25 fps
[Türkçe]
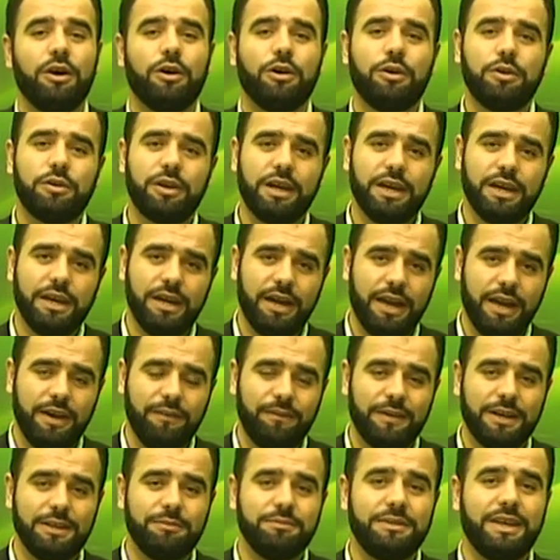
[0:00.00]
oraya
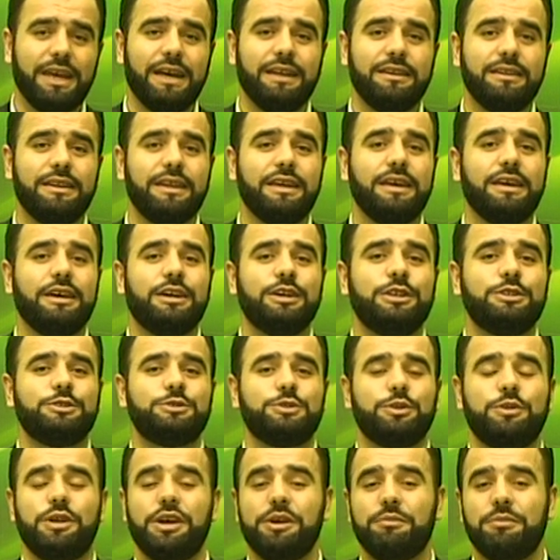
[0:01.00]
efendim kendi
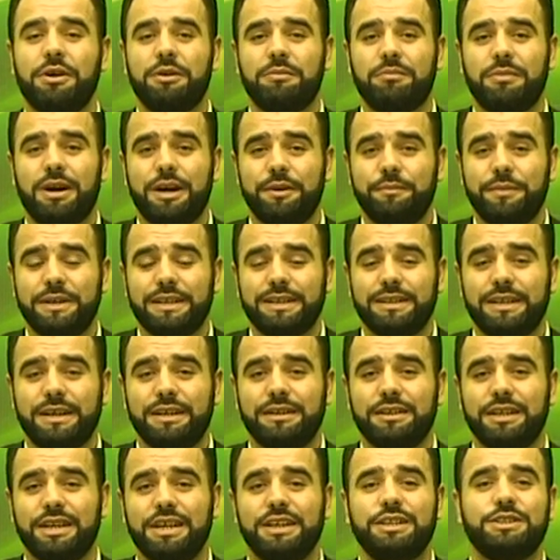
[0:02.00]
Süleyman
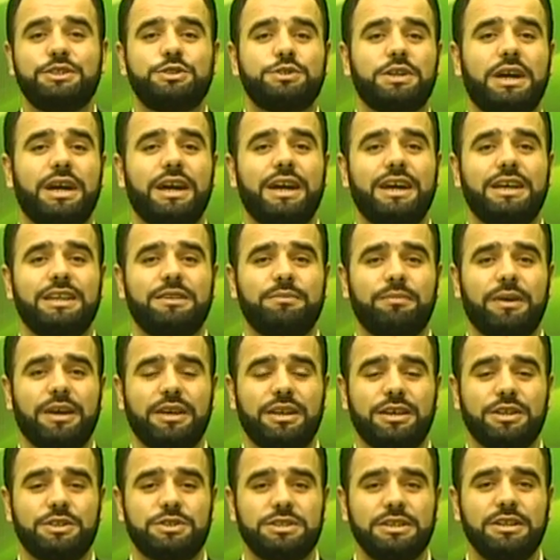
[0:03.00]
mabetlerini inşa
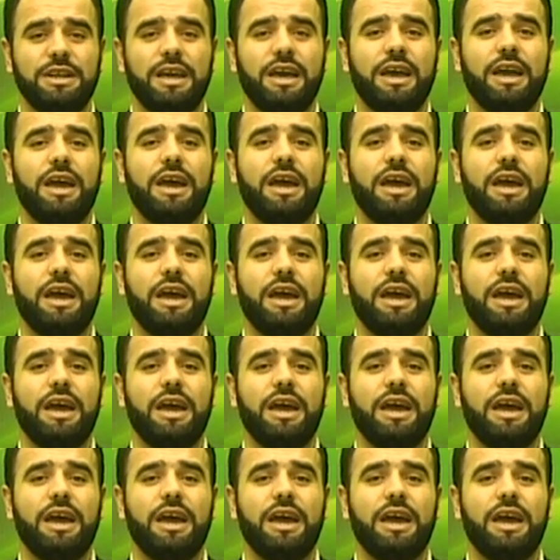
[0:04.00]
etmek için